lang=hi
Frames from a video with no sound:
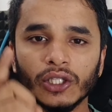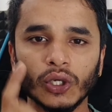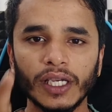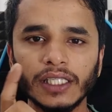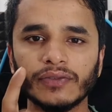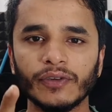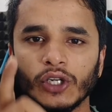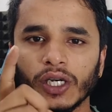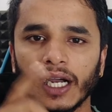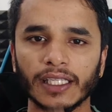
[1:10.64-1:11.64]
तो इस
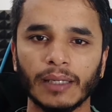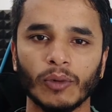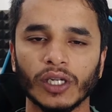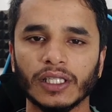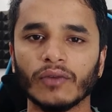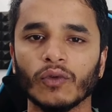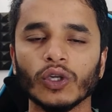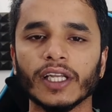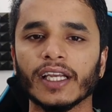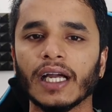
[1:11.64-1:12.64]
वीडियो खत्म होने तक
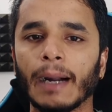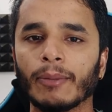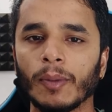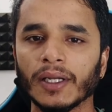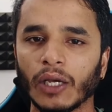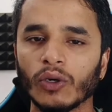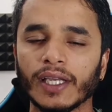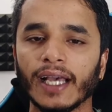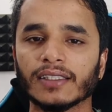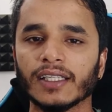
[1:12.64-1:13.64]
वो तरीका आपको बताऊं
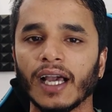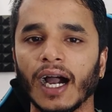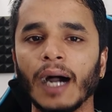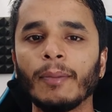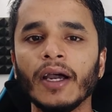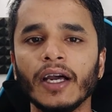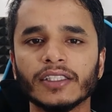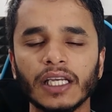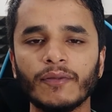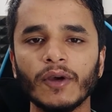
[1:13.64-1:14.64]
कैसे आप
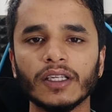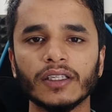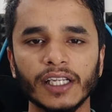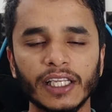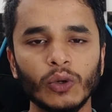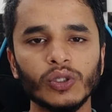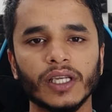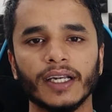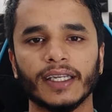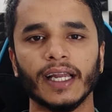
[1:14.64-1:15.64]
सिर्फ रियूज
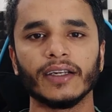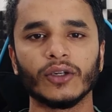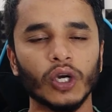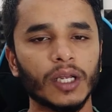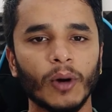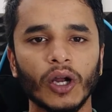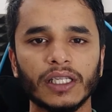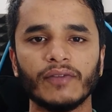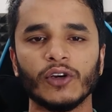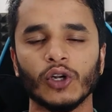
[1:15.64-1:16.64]
कंटेंट डोरेमोन
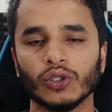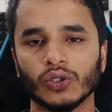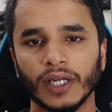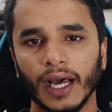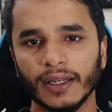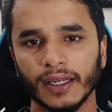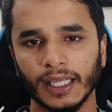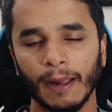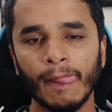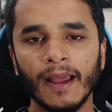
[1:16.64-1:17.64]
की वीडियो को डाल
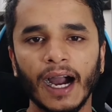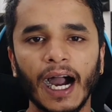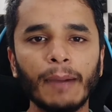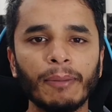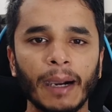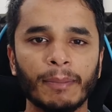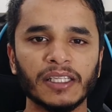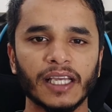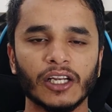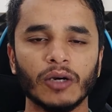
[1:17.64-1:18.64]
करके आप
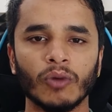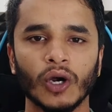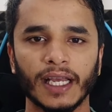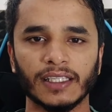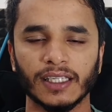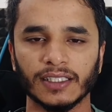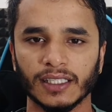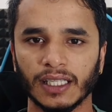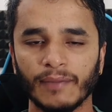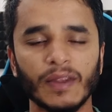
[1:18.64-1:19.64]
अपने चैनल को मोनिटाइज कर
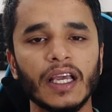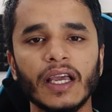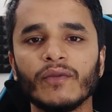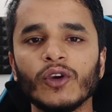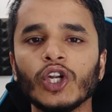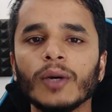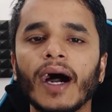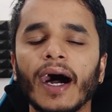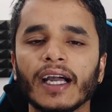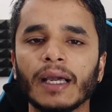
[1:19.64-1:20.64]
सकते हैं वीडियो में
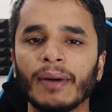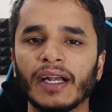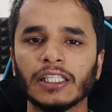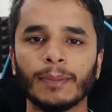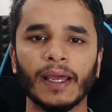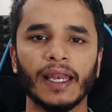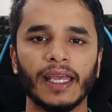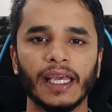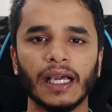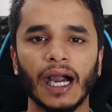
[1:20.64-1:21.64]
आगे बढ़ने से पहले
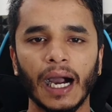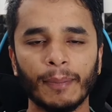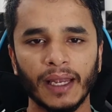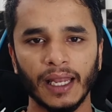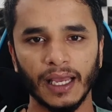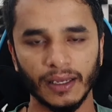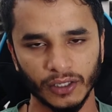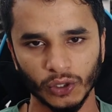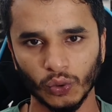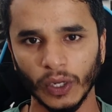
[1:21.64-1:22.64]
एक आपके लिए
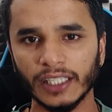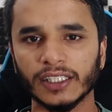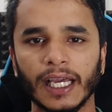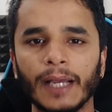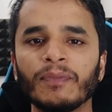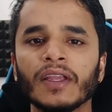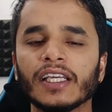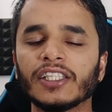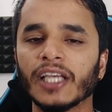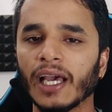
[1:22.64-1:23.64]
रिक्वेस्ट है
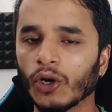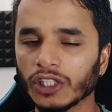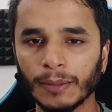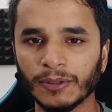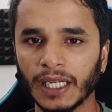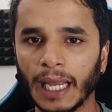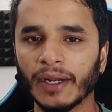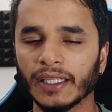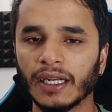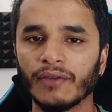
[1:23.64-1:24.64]
कि चैनल को सब्सक्राइब
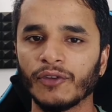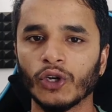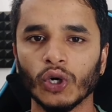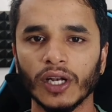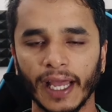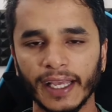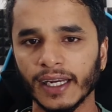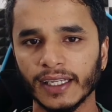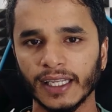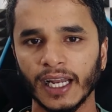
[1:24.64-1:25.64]
कर देना वीडियो को लाइक
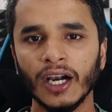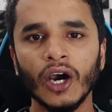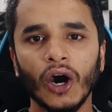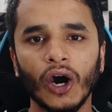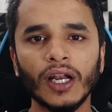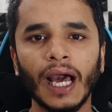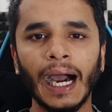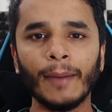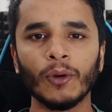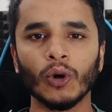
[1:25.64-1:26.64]
कर देना और
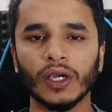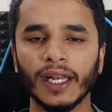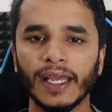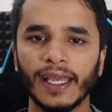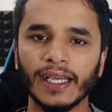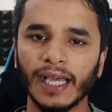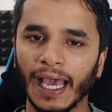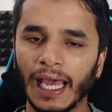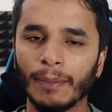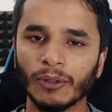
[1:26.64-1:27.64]
आप लोग के लिए एक
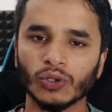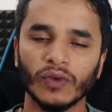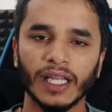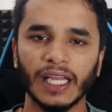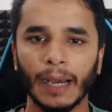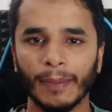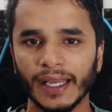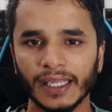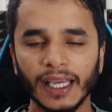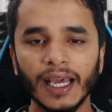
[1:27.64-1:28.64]
हेल्प सुविधा यहाँ पर
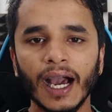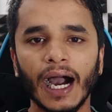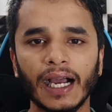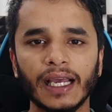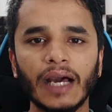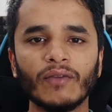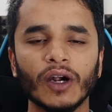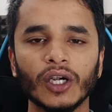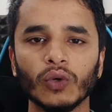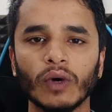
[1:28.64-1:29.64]
रहेगी अगर आप
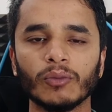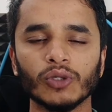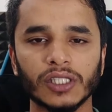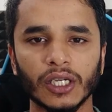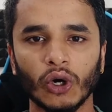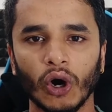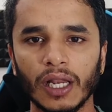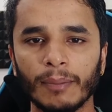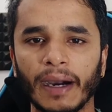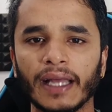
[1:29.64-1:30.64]
वन टू वन मुझसे
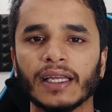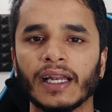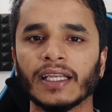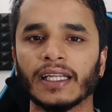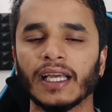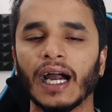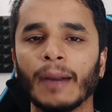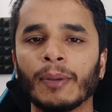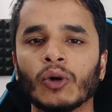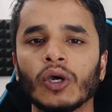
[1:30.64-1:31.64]
कॉल में बात करना चाहते हैं
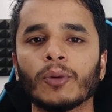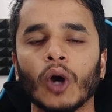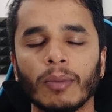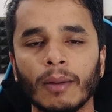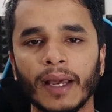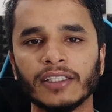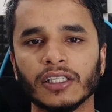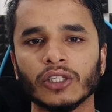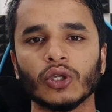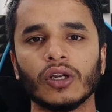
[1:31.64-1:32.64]
आपकी कोई प्रॉब्लम है
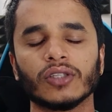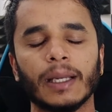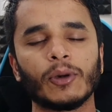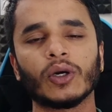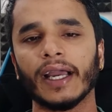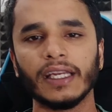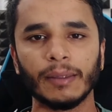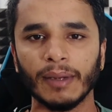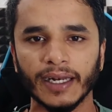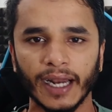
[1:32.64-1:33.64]
जिसका सॉल्यूशन आपको कहीं
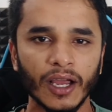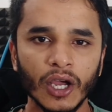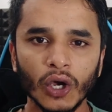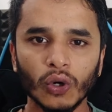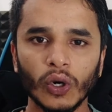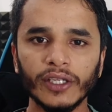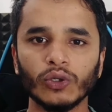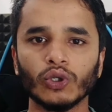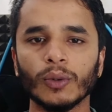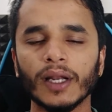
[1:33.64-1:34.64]
नहीं मिल रहा है कोई
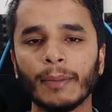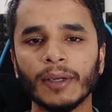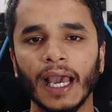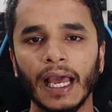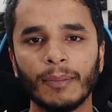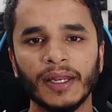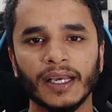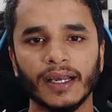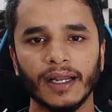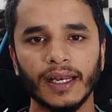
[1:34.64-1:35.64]
यूट्यूबर आपकी हेल्प
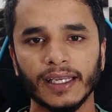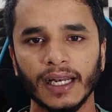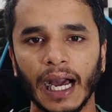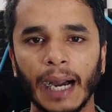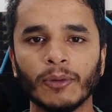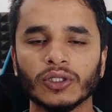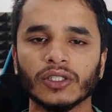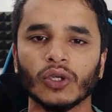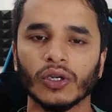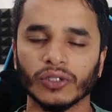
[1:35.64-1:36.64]
नहीं कर रहा है लेकिन आप
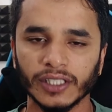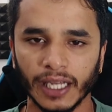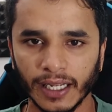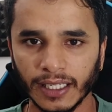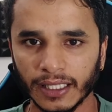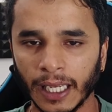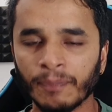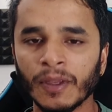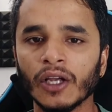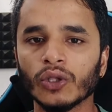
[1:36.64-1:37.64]
उसकी सॉल्यूशन जानना चाहते
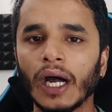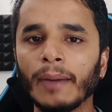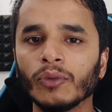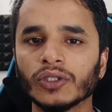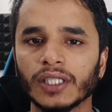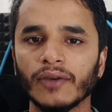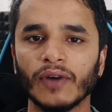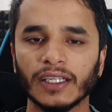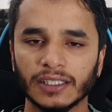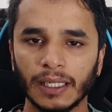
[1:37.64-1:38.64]
हैं तो आप मुझसे
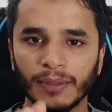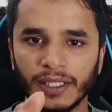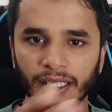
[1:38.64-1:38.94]
व्हाट्सअप